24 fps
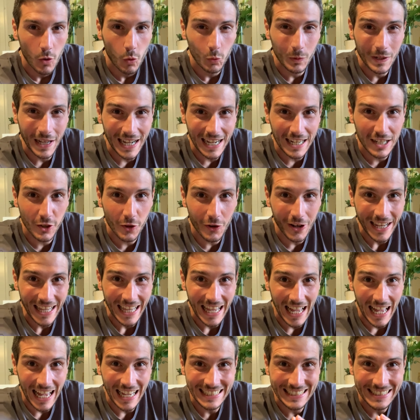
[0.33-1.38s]
Una
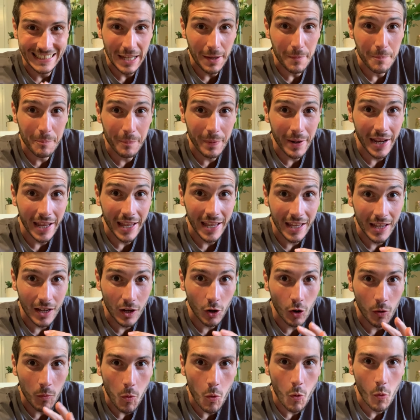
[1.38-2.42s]
caloria è sempre e
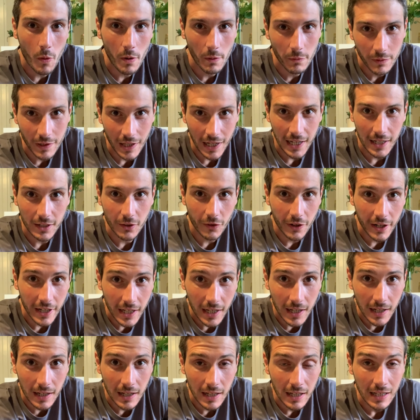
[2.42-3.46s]
comunque una
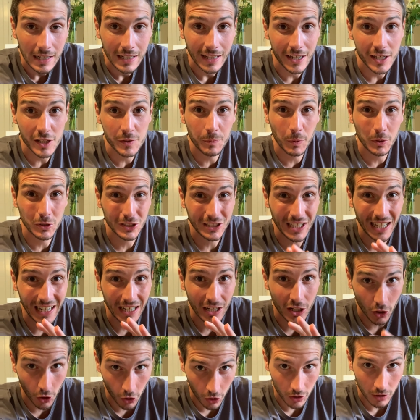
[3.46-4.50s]
caloria? La risposta è
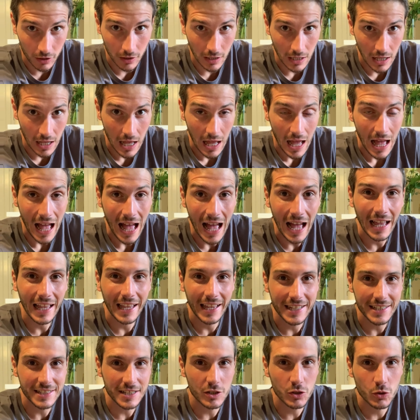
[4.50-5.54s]
no,
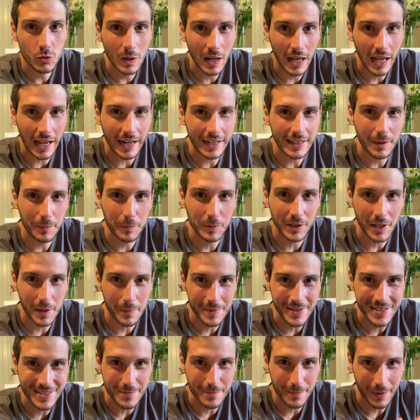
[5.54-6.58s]
anche se sulla carta
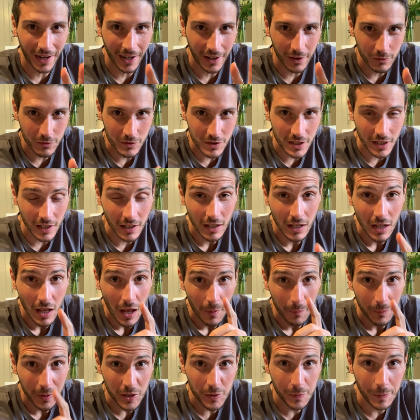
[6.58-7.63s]
potrebbe sembrare un sì.
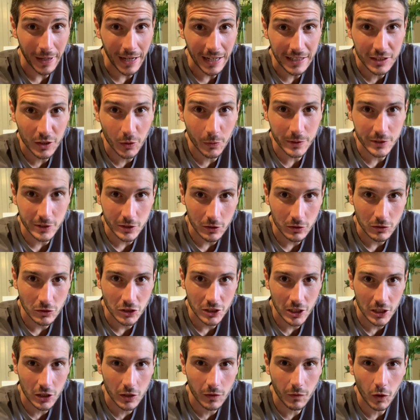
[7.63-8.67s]
Per spiegarti questo
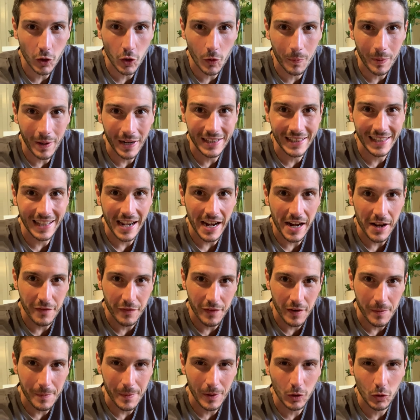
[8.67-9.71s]
concetto voglio prendere in
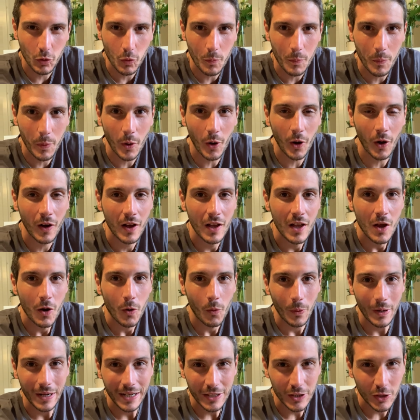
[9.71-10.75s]
riferimento un po'
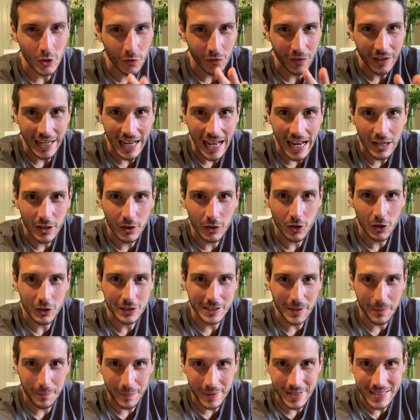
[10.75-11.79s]
quell'indovinello, no?
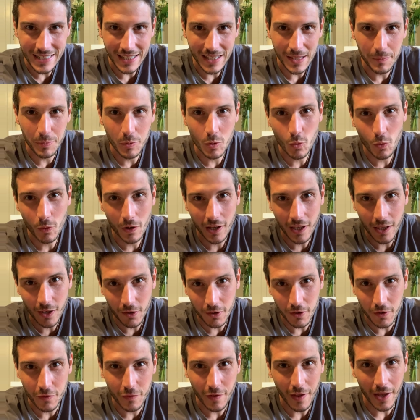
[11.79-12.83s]
Se pesa di più un chilo
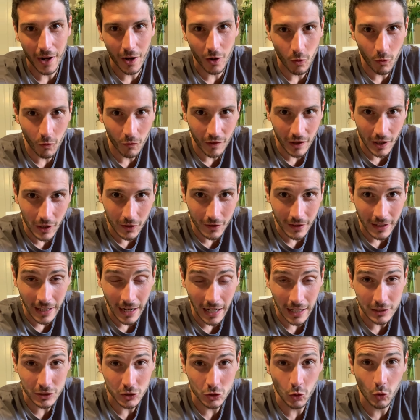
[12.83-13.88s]
di ferro o un chilo di
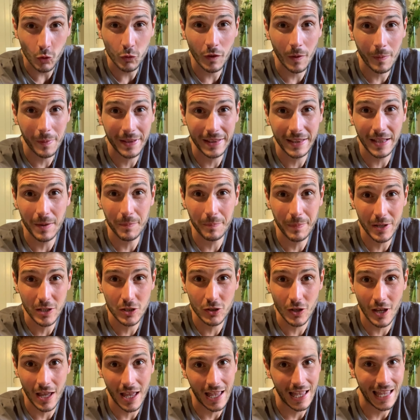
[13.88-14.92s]
grasso. Ovviamente il
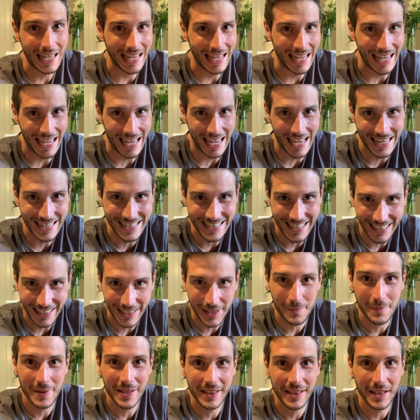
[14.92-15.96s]
peso è
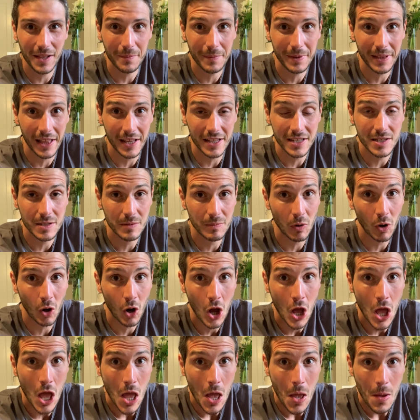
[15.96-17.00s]
esattamente il medesimo,
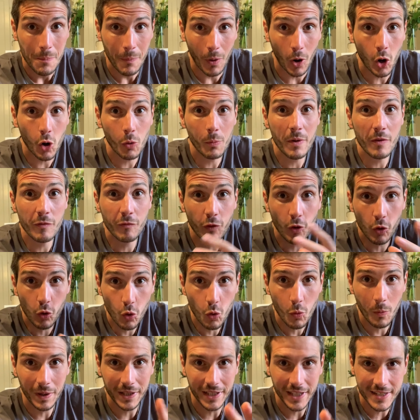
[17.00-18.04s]
ma come
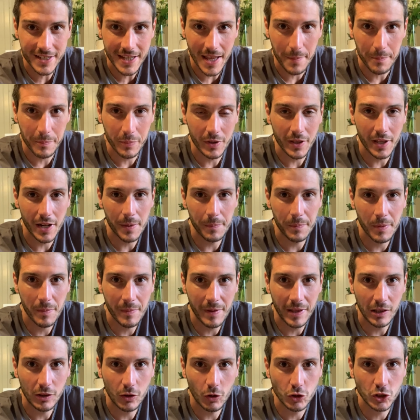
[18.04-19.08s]
volume, ad esempio, di
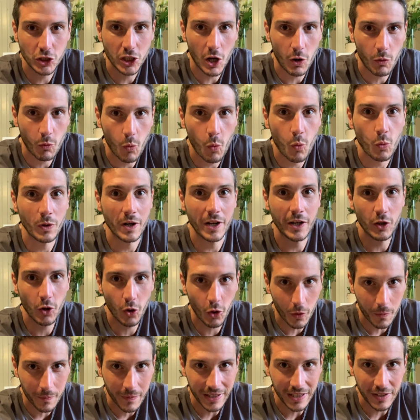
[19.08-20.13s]
riempimento c'è
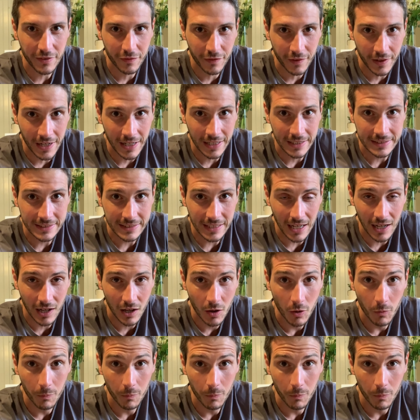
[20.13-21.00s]
un'enorme differenza.